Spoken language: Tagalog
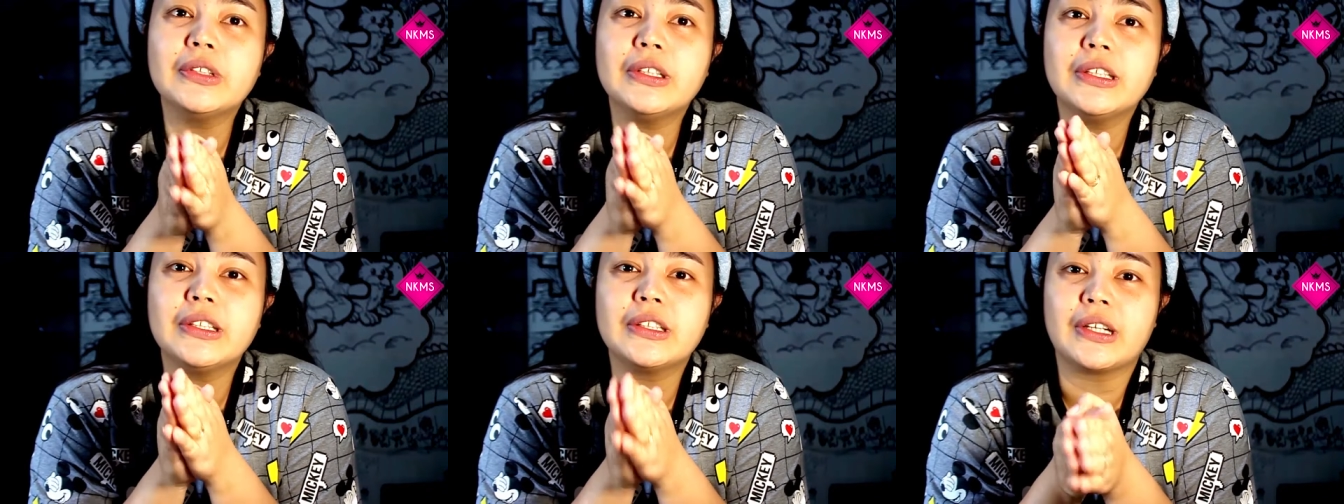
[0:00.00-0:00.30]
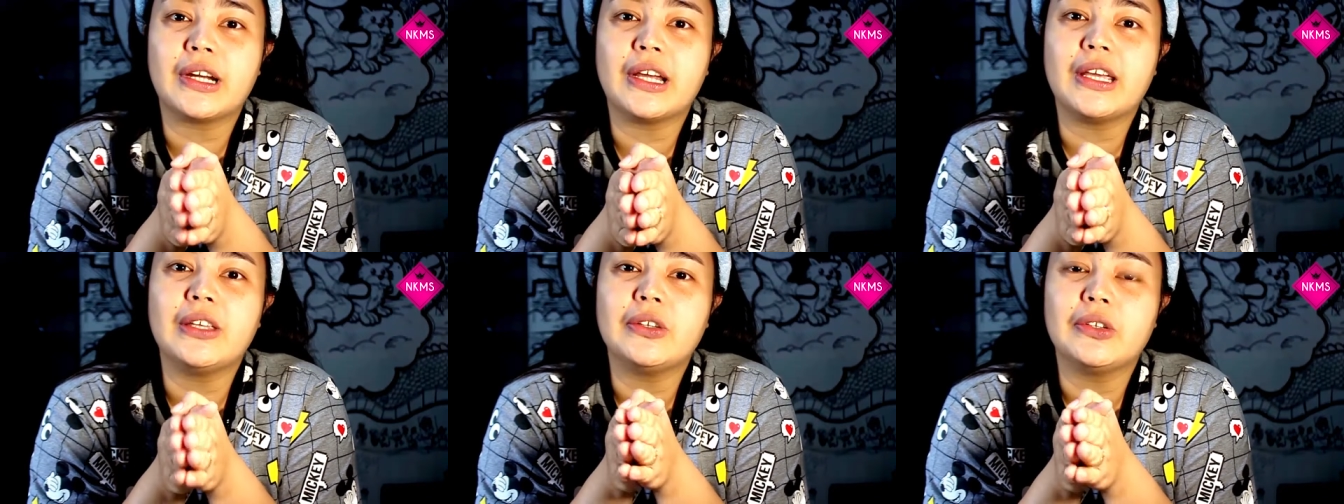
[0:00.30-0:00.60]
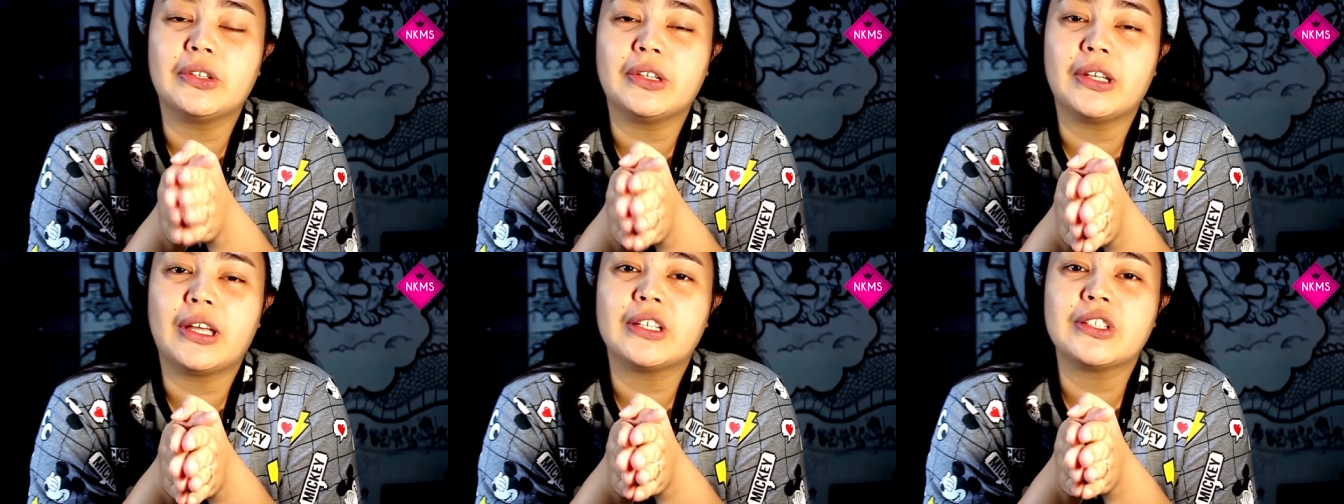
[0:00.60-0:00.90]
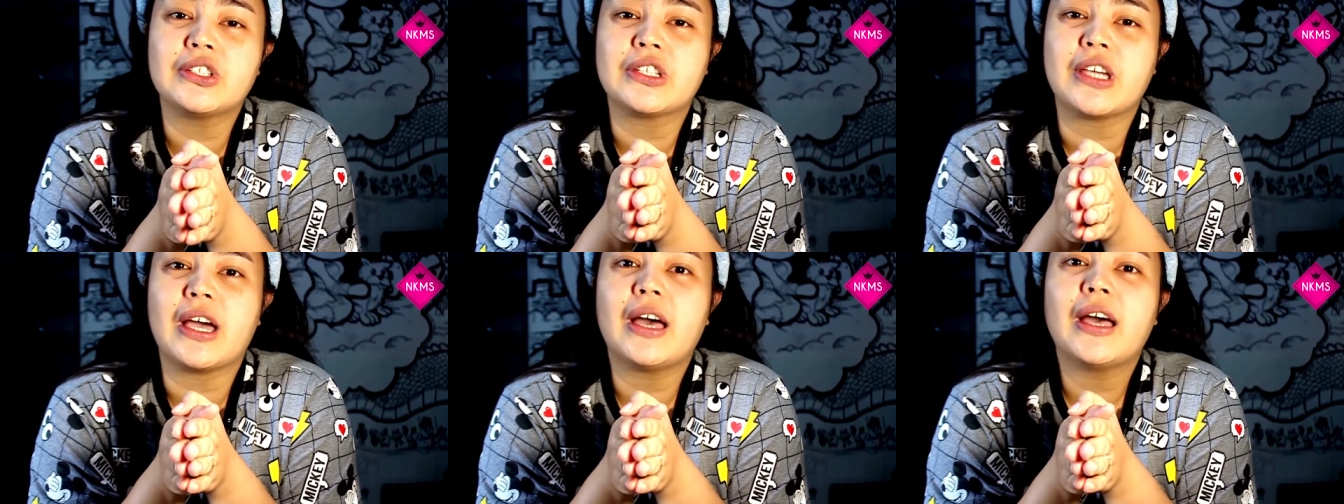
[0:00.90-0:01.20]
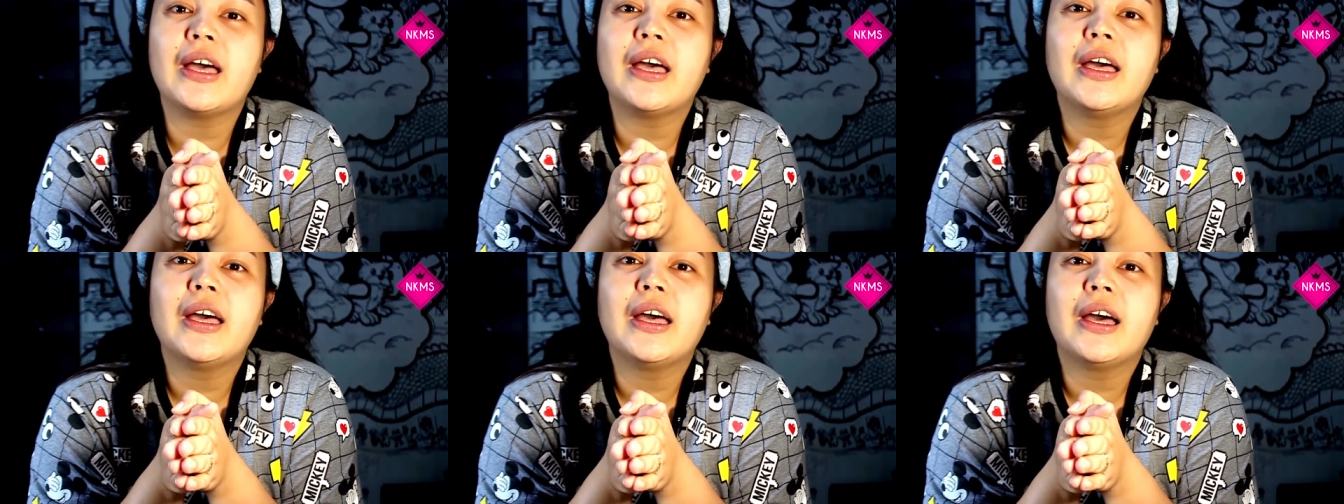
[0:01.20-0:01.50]
na-try nyo na siya.
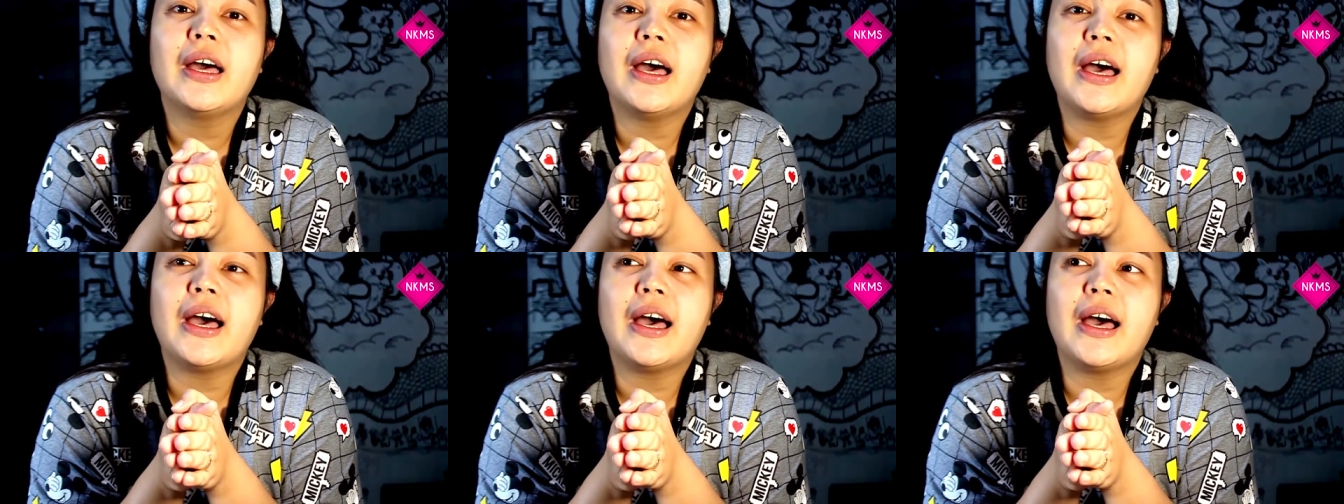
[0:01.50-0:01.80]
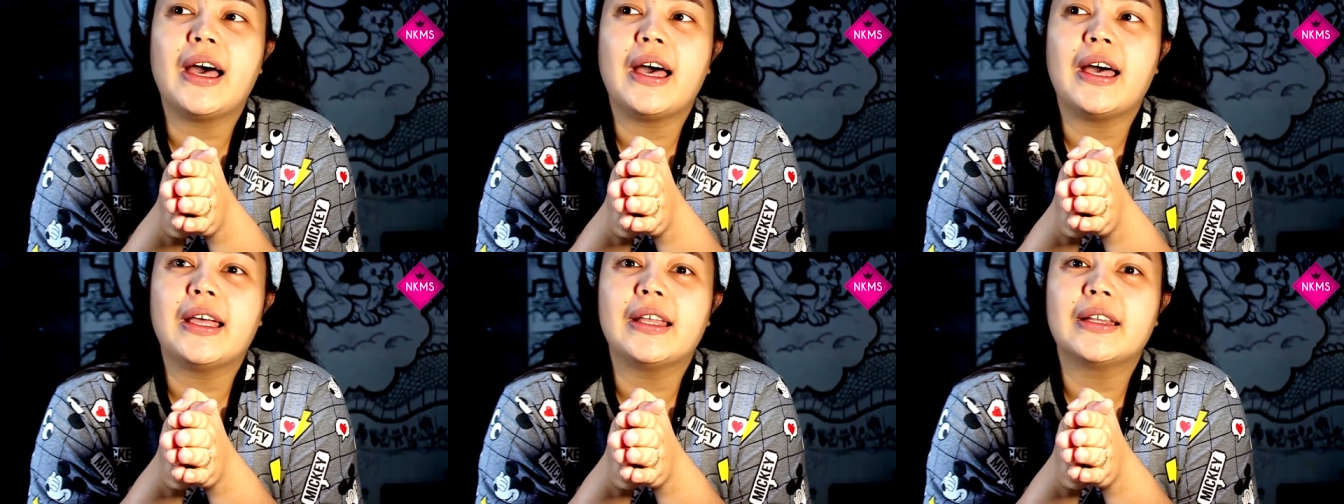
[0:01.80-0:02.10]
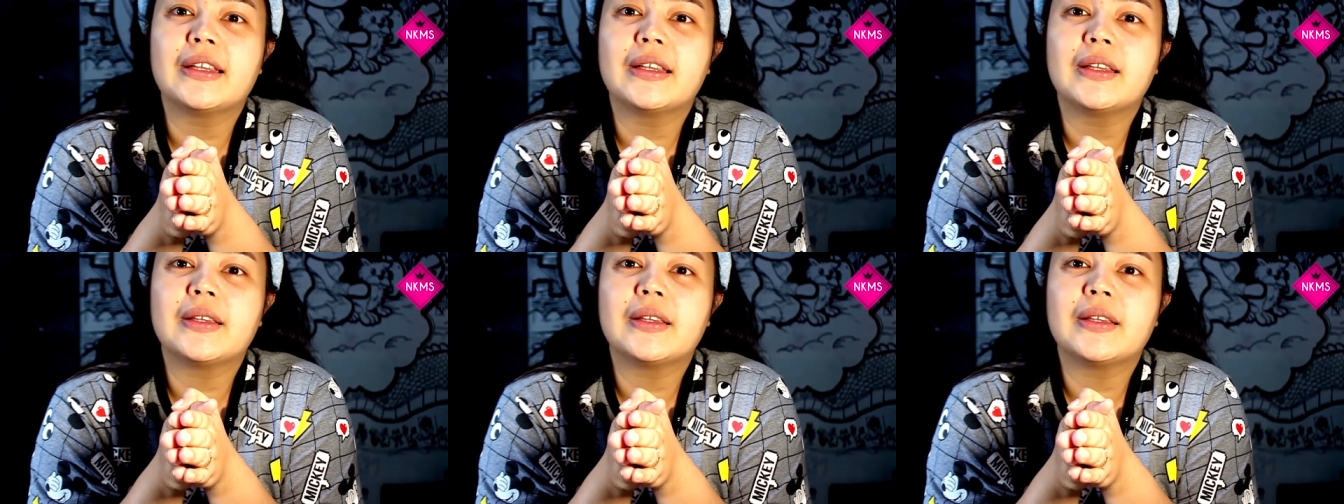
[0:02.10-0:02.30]
At